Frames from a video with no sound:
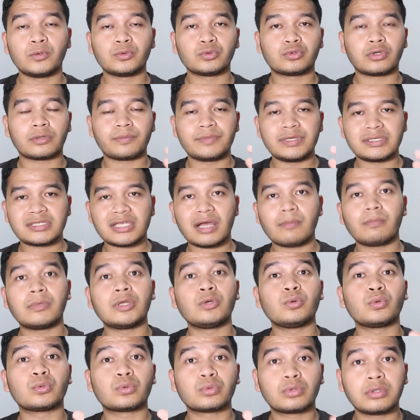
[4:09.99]
untuk bisa
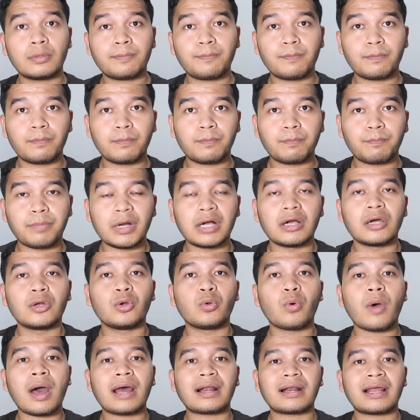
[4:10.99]
menutup
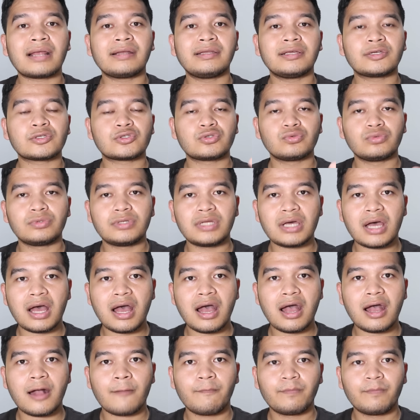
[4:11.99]
pengeluaran yang sudah